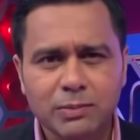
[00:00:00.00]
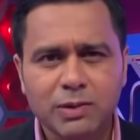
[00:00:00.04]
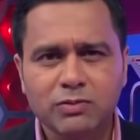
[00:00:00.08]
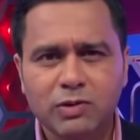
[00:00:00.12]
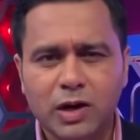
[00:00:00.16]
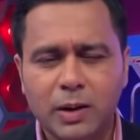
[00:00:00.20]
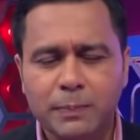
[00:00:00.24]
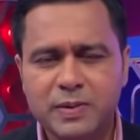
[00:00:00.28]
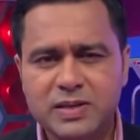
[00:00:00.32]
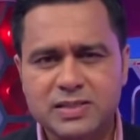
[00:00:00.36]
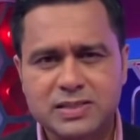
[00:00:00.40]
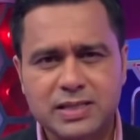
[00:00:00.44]
खेल में
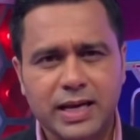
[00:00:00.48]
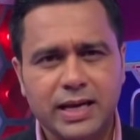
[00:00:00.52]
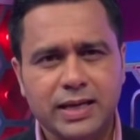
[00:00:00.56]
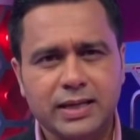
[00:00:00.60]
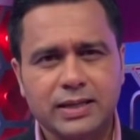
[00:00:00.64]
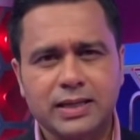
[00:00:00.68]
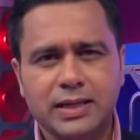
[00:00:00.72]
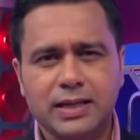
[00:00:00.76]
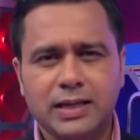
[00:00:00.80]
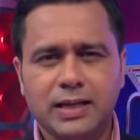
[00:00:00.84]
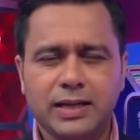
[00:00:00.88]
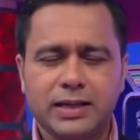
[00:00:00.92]
वापस
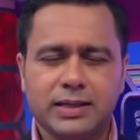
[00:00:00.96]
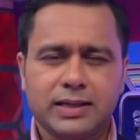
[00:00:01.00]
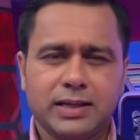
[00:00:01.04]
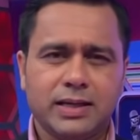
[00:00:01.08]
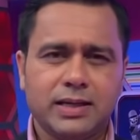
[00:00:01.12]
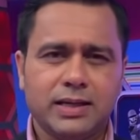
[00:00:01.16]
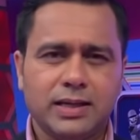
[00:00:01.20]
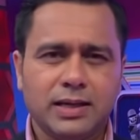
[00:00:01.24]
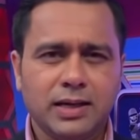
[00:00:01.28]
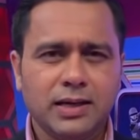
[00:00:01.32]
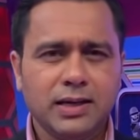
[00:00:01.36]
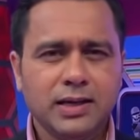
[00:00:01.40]
आएंगे
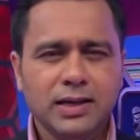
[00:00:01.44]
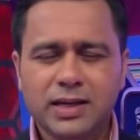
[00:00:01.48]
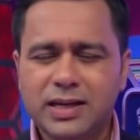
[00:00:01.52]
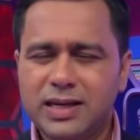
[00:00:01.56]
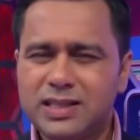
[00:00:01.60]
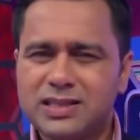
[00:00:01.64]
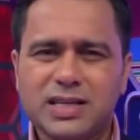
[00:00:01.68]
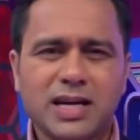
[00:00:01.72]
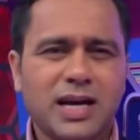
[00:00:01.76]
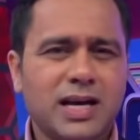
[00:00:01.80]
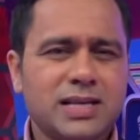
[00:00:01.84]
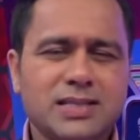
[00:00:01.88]
लेकिन
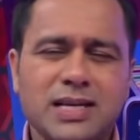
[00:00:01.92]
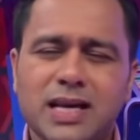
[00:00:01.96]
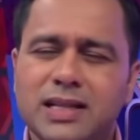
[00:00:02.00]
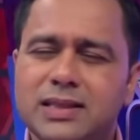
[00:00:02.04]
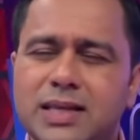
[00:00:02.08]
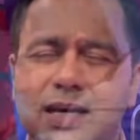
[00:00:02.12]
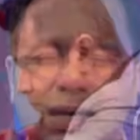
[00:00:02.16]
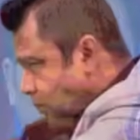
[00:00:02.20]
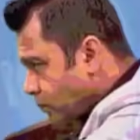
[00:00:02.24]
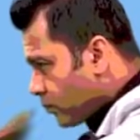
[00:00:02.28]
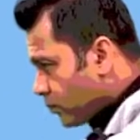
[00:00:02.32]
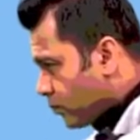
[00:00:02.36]
इतना
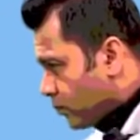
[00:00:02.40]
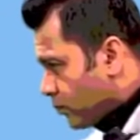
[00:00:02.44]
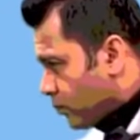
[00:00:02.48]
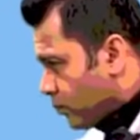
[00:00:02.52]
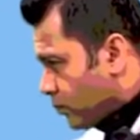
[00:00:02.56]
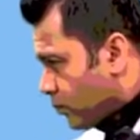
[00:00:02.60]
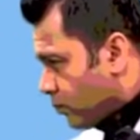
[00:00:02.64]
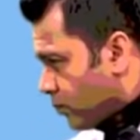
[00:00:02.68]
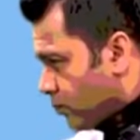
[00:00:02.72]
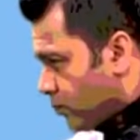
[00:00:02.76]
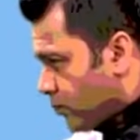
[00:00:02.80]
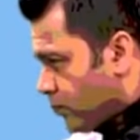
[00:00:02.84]
आसान था
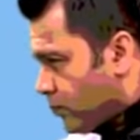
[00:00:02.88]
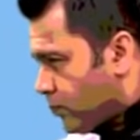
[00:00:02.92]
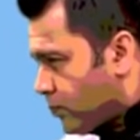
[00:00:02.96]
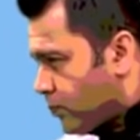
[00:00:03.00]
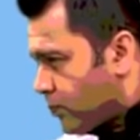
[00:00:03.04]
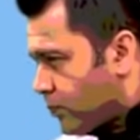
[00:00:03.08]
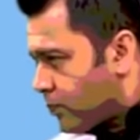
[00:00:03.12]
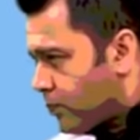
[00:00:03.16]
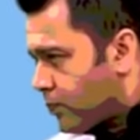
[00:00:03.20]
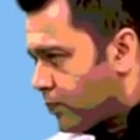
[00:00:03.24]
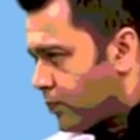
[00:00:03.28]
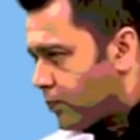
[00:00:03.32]

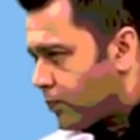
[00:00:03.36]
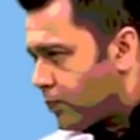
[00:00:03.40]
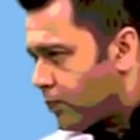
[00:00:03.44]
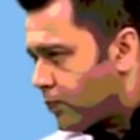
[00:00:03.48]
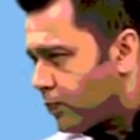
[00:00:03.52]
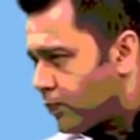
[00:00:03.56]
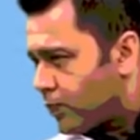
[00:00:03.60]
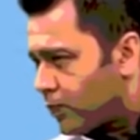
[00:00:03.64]
नहीं फकर